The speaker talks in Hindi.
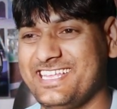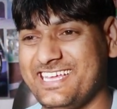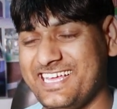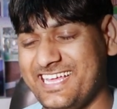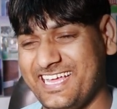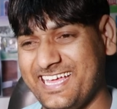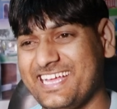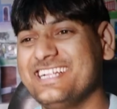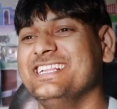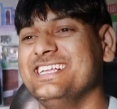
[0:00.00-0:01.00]

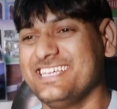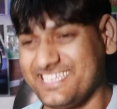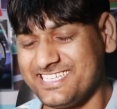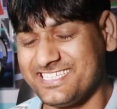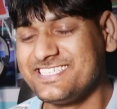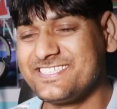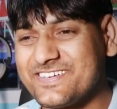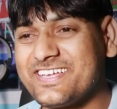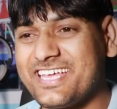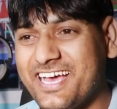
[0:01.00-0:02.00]

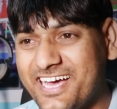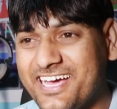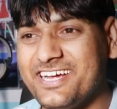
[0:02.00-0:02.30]
शुक्रिया